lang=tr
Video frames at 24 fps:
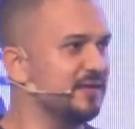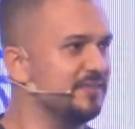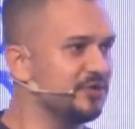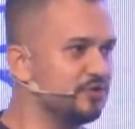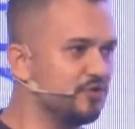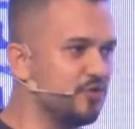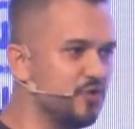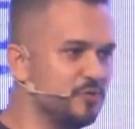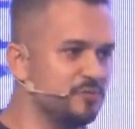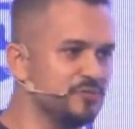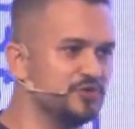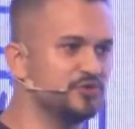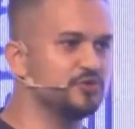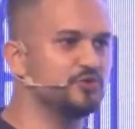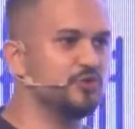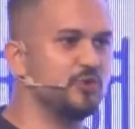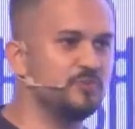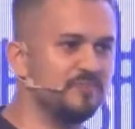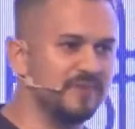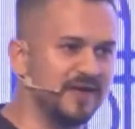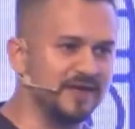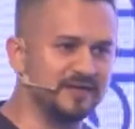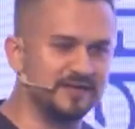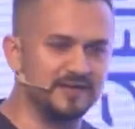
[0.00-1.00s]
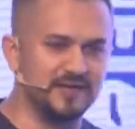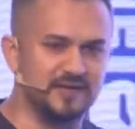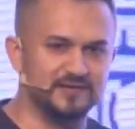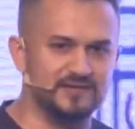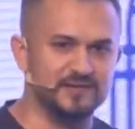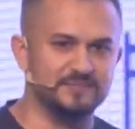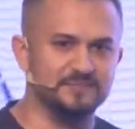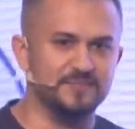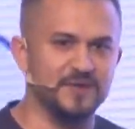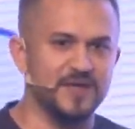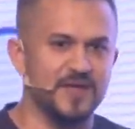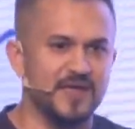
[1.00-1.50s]
bir komisyon
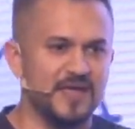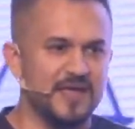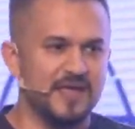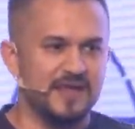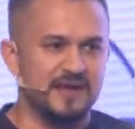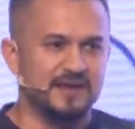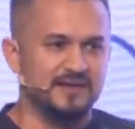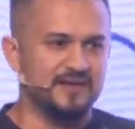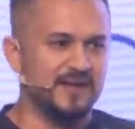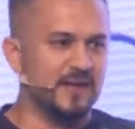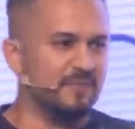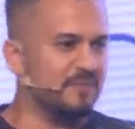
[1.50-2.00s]
beklentim ne